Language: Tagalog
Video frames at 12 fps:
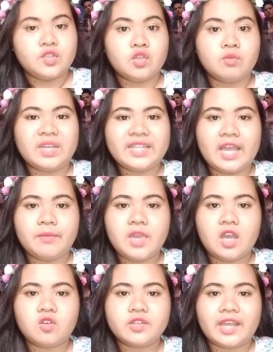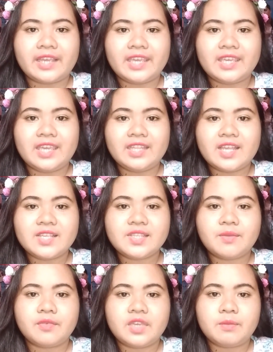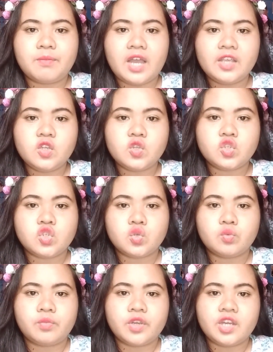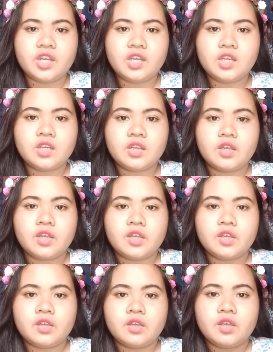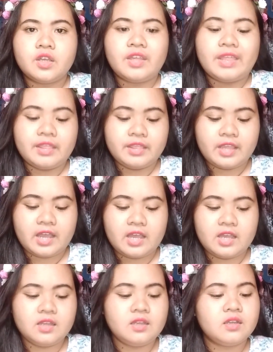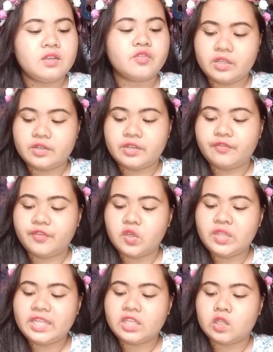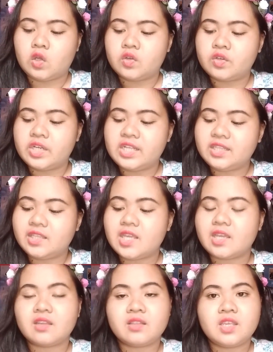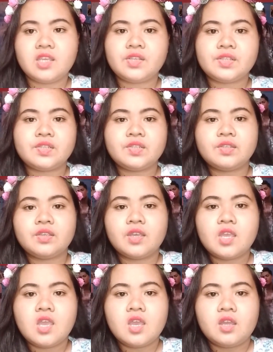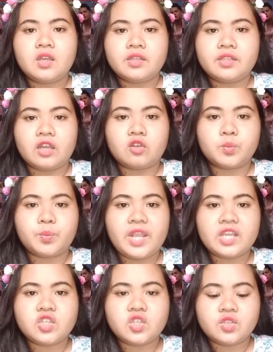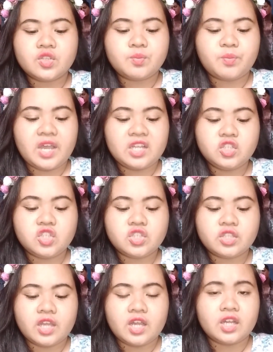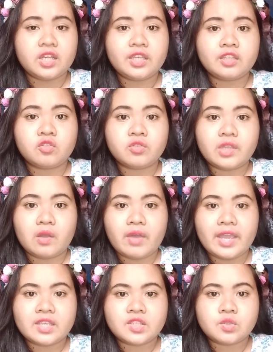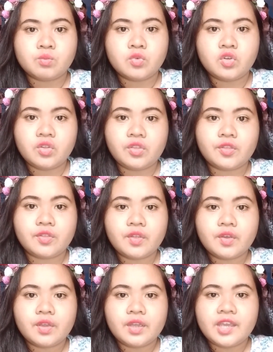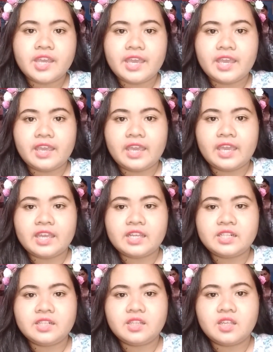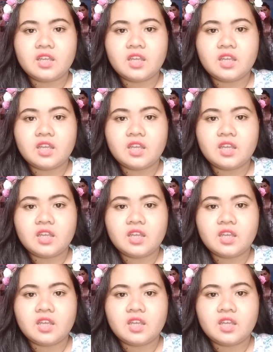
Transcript: So, madami akong nakikita sa ibang YouTuber na review nitong Real Techniques na complexion sponge na ito daw ay smooth and